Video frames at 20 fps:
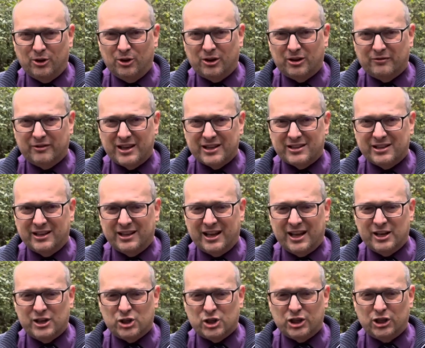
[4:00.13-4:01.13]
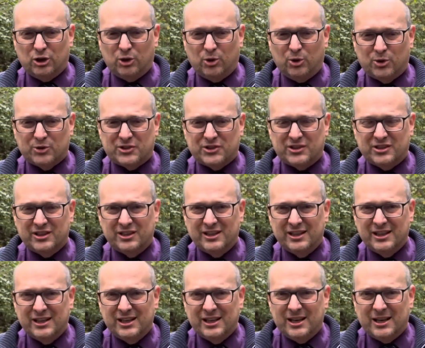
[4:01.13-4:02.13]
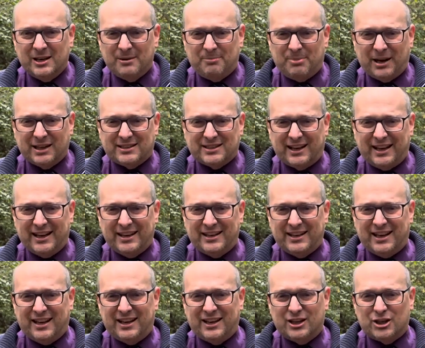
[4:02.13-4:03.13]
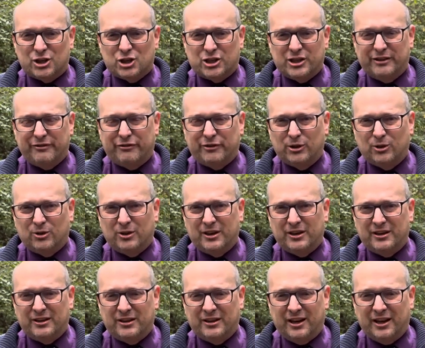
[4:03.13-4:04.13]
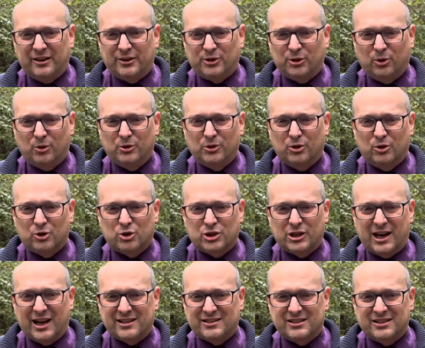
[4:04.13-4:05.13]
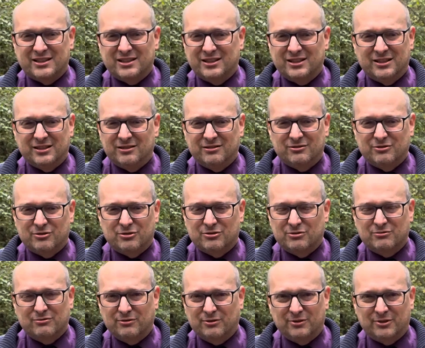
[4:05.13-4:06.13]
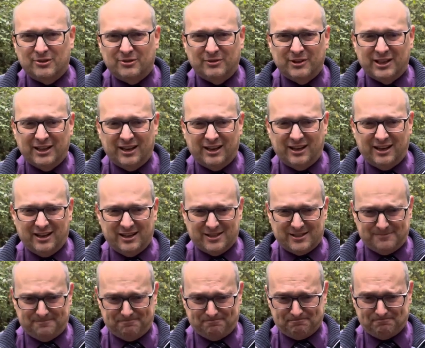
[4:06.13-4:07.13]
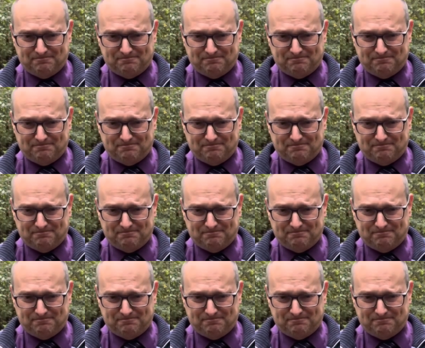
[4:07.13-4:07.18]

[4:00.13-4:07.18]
irgendwelche NGOs, parteinahe Stiftungen, Antonio Stasi und wie die alle heißen.